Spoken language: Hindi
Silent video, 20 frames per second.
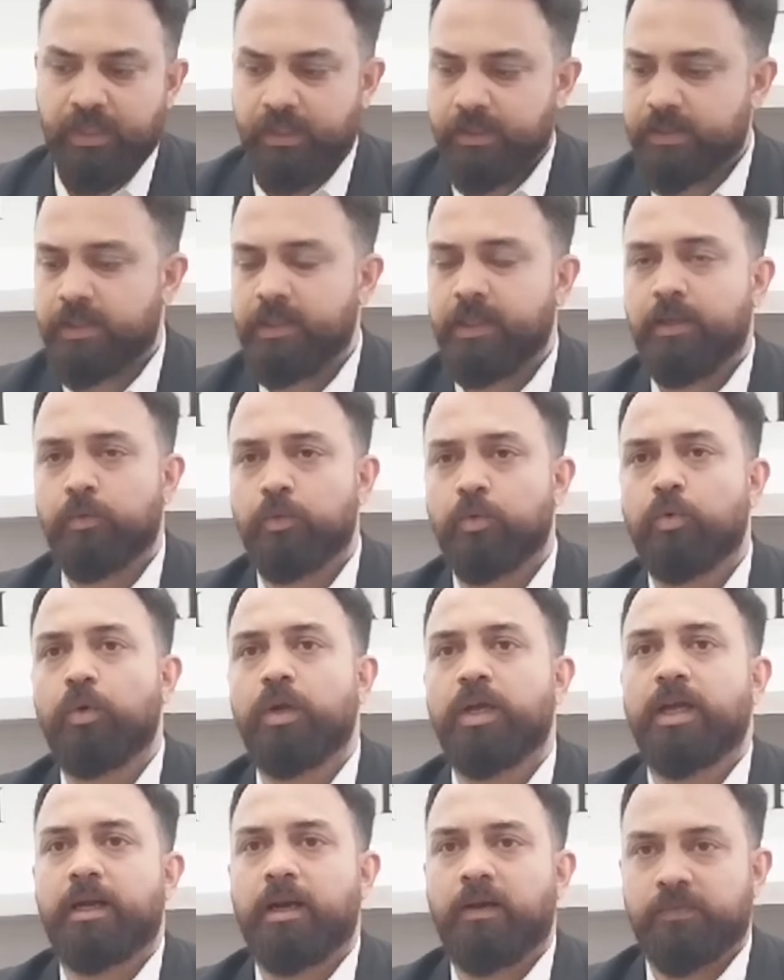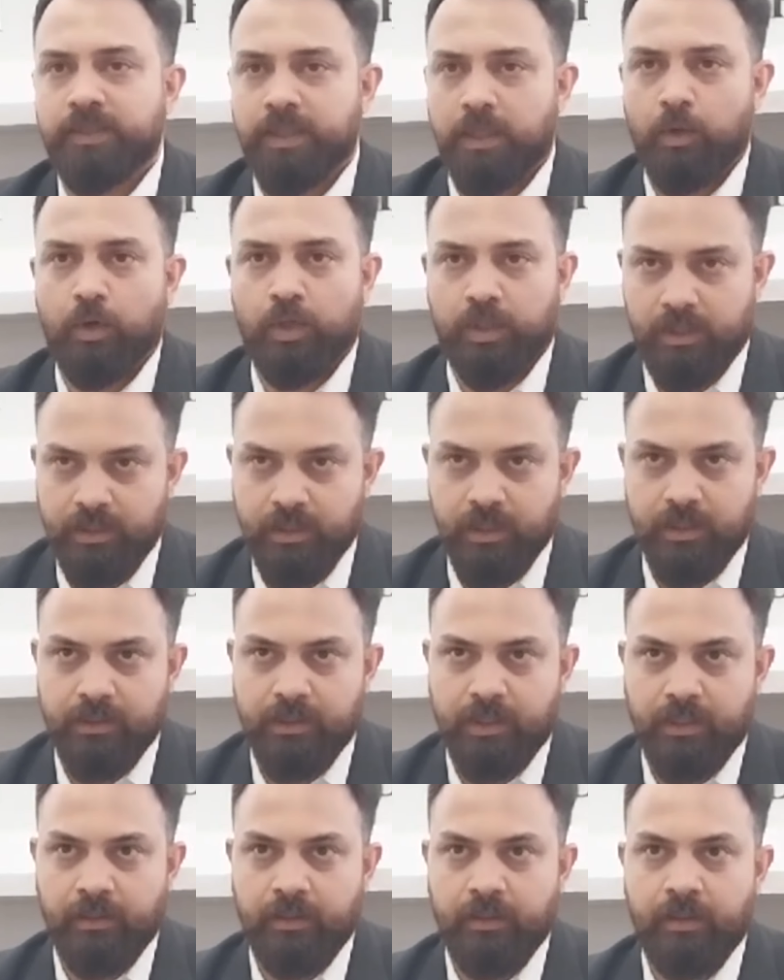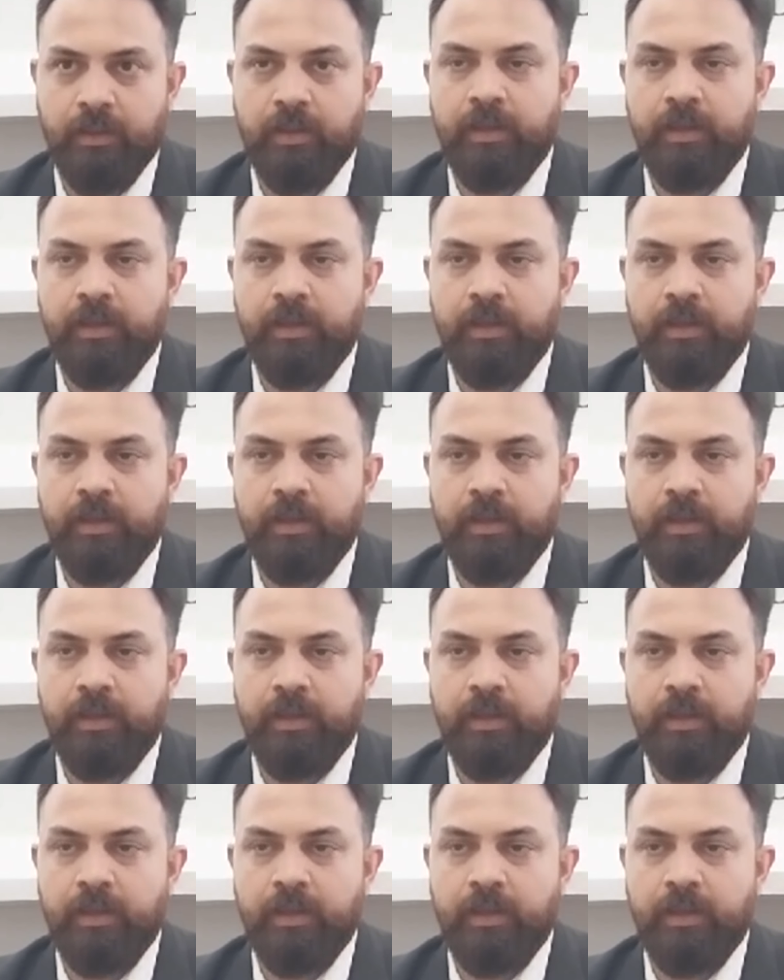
इसलिए उनको एक अवसर और दिया जाए